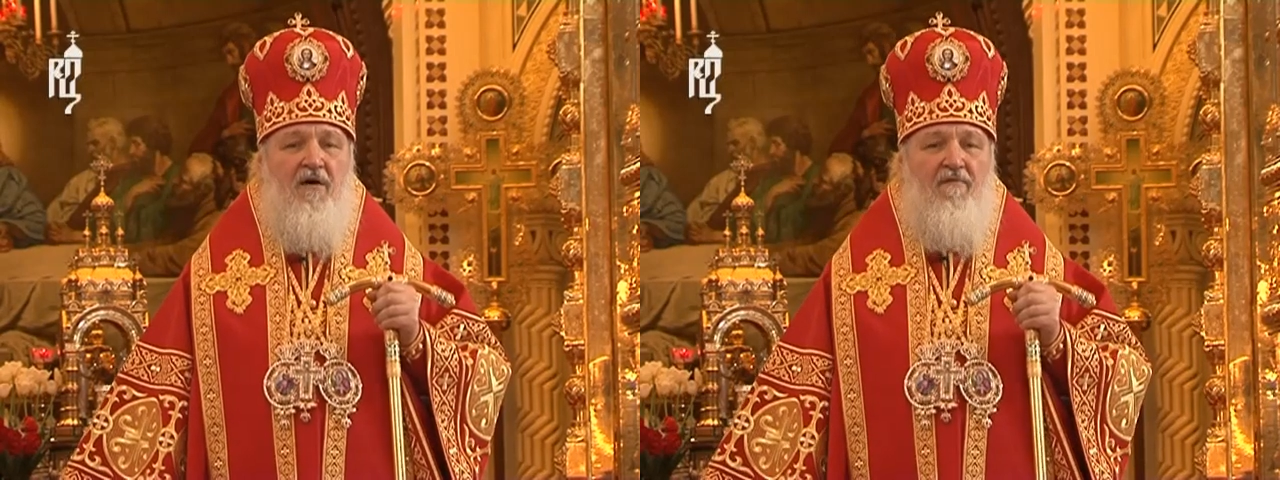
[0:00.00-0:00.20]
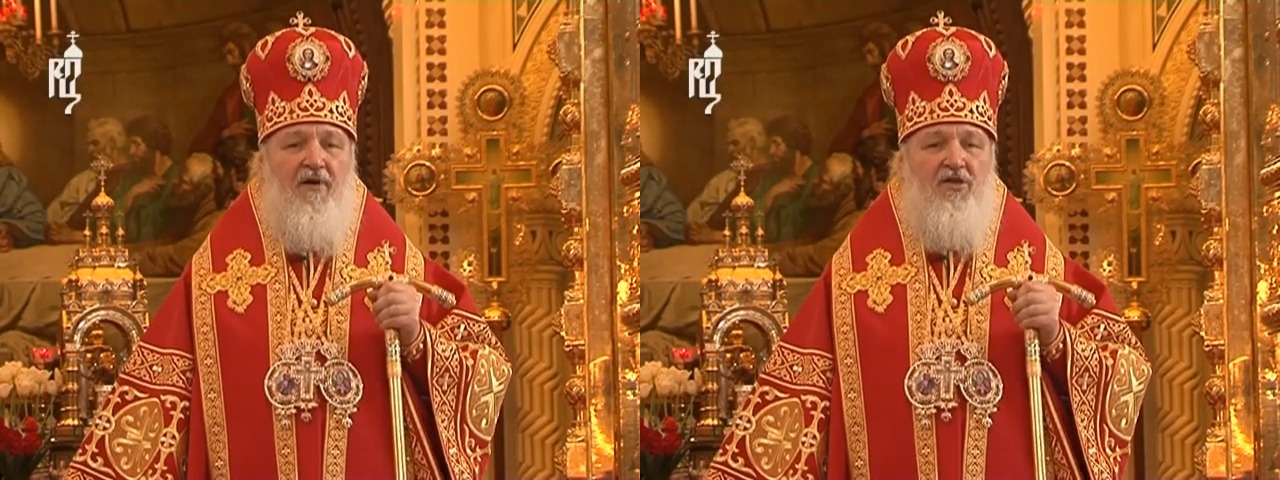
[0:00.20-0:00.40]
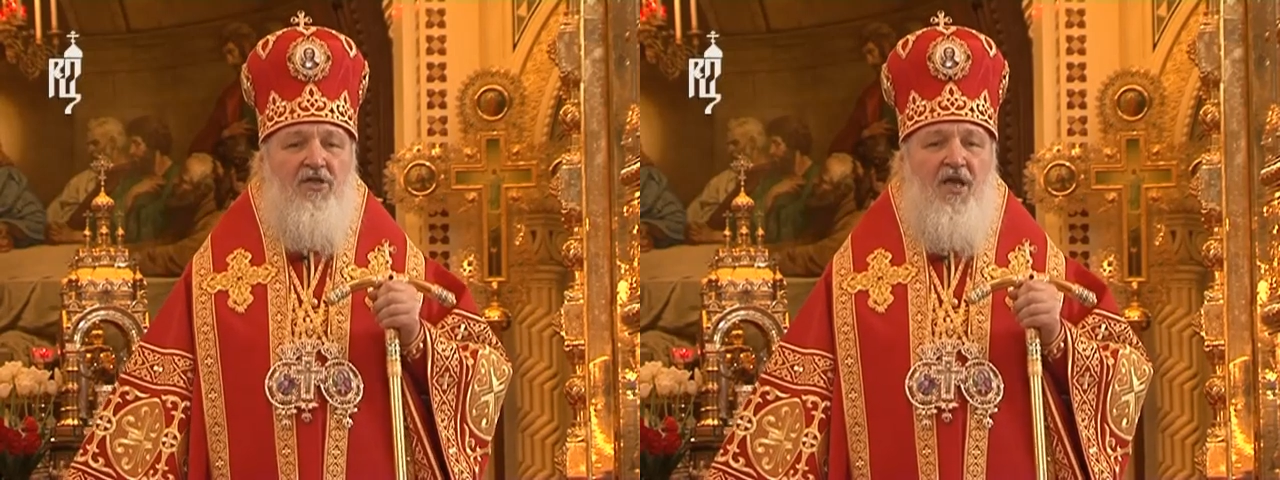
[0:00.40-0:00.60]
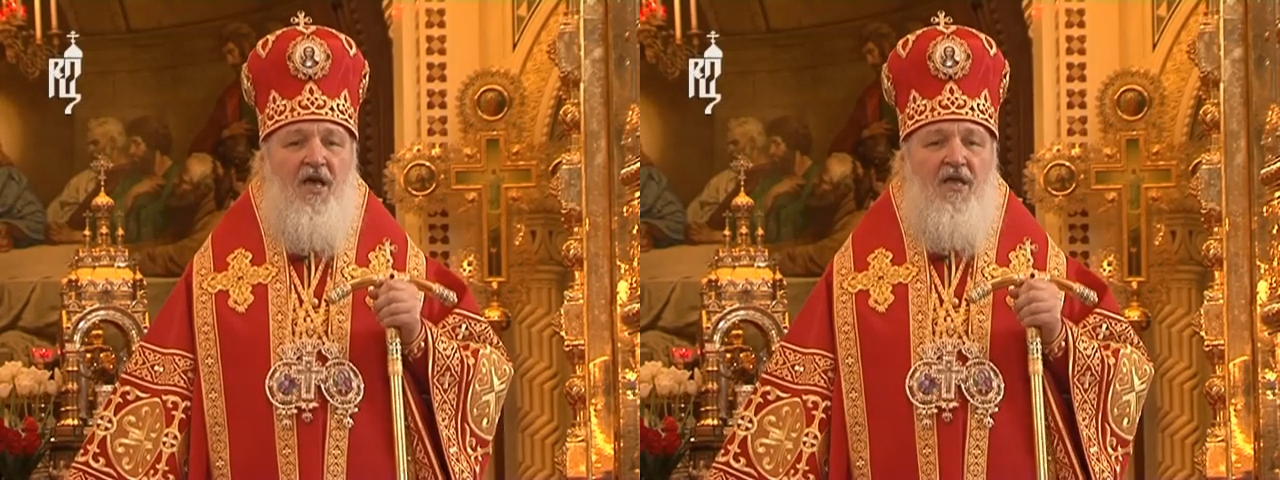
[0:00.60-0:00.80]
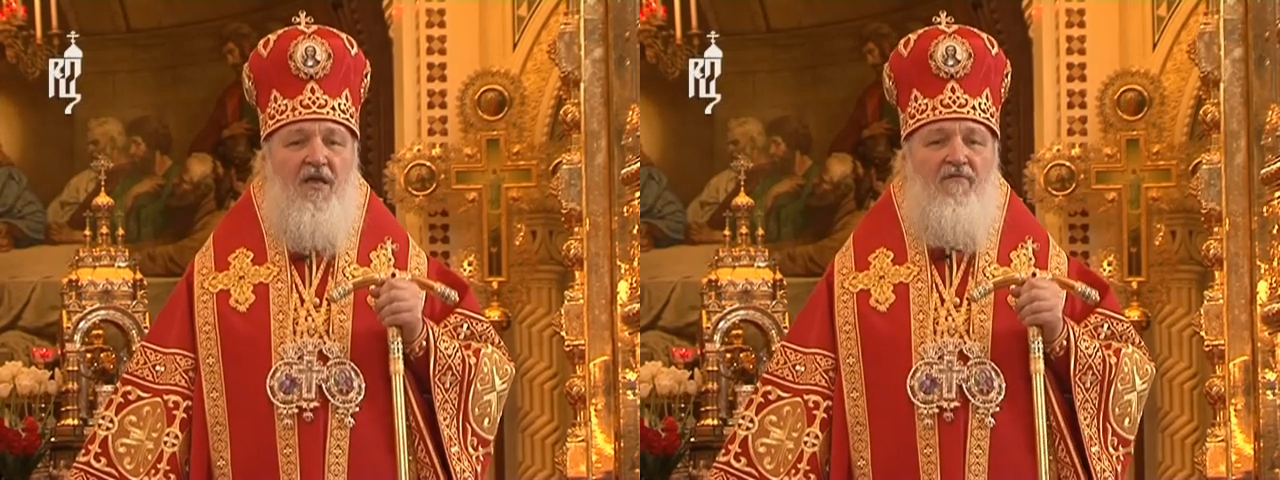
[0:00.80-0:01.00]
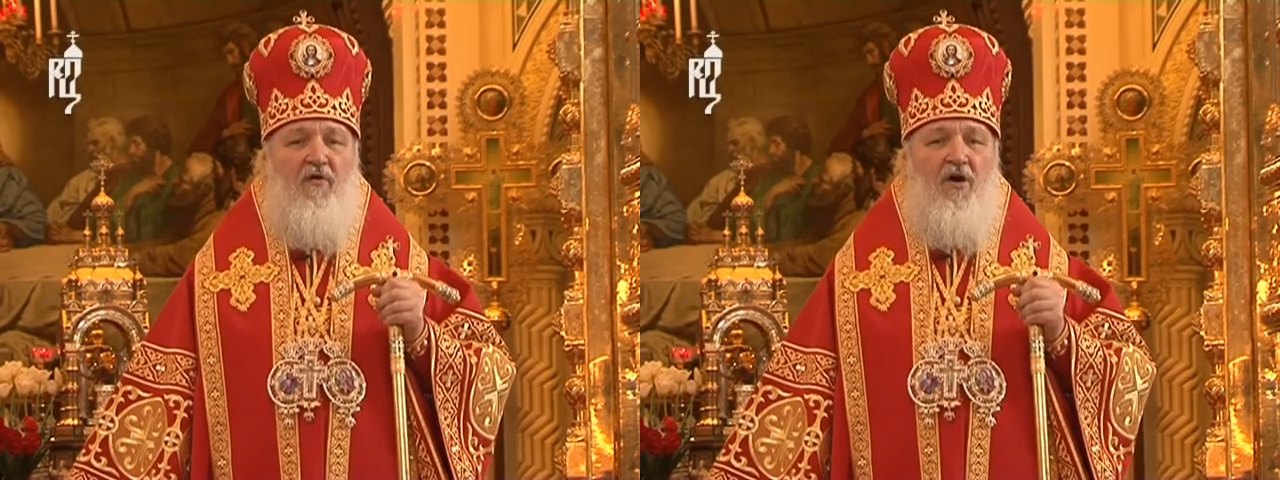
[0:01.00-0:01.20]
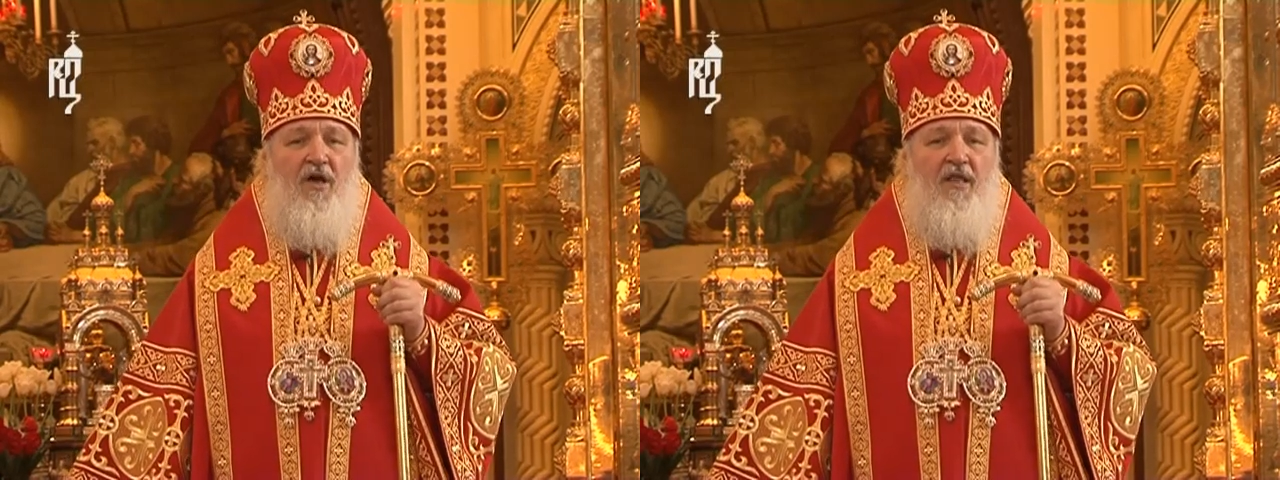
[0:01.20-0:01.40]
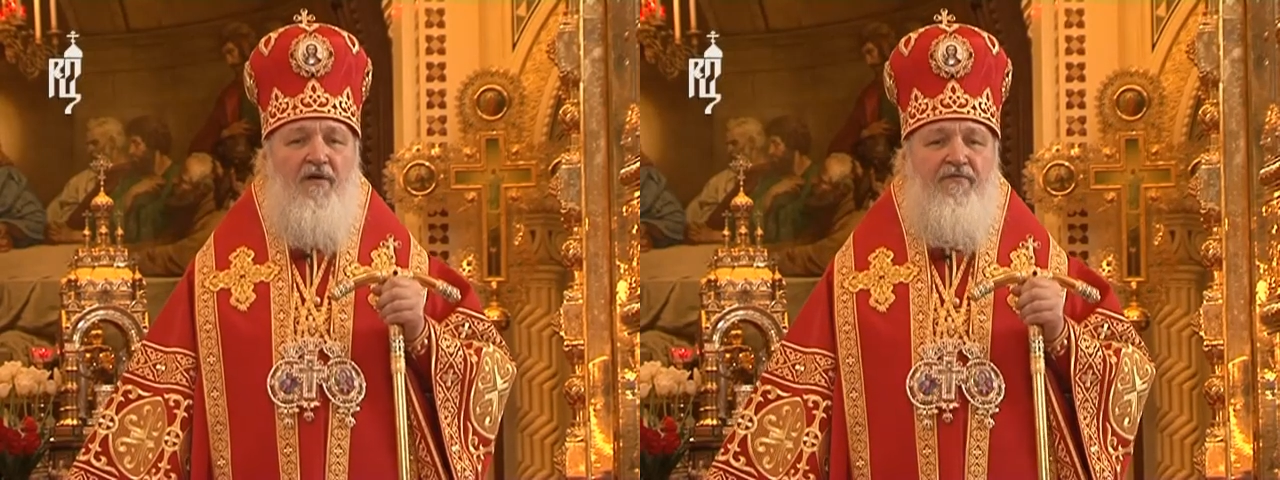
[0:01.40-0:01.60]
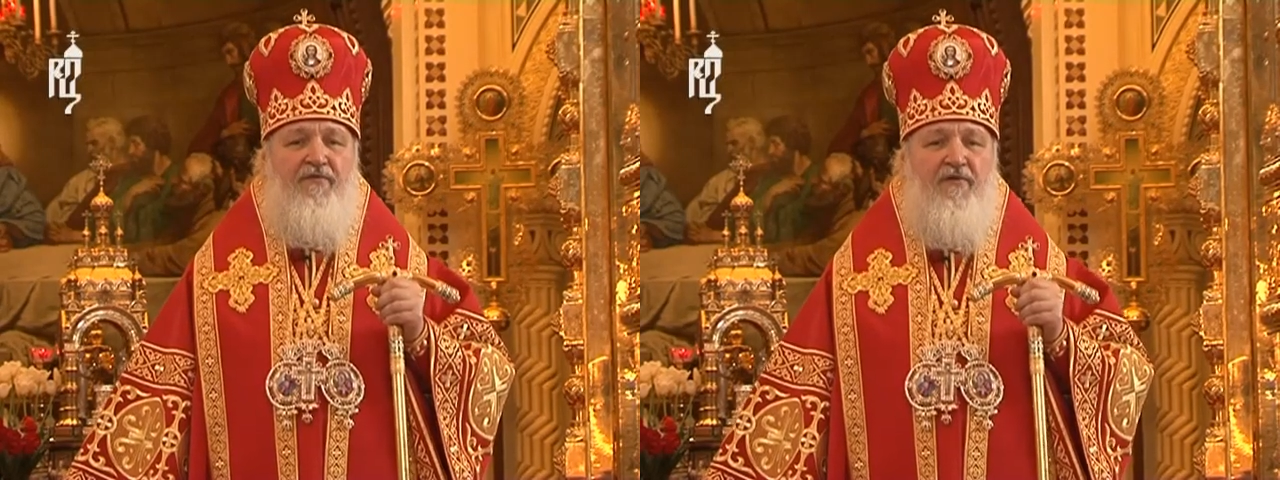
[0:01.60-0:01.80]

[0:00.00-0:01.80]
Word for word: вождей и воинов